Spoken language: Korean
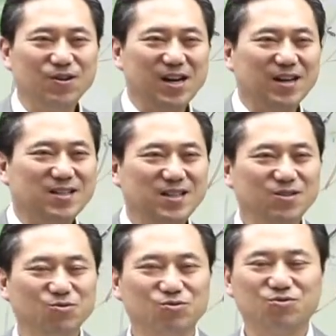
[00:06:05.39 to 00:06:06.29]
가지
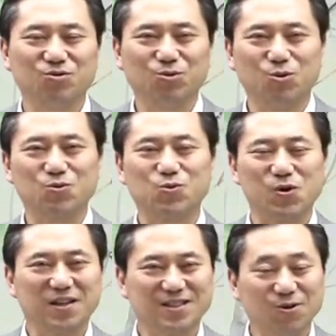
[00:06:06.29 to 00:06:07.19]
루트로
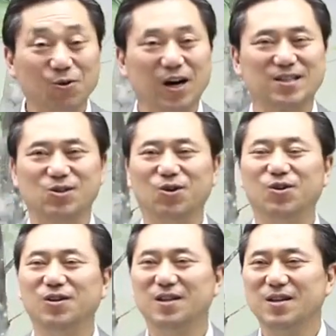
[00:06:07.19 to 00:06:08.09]
독소가 들어와서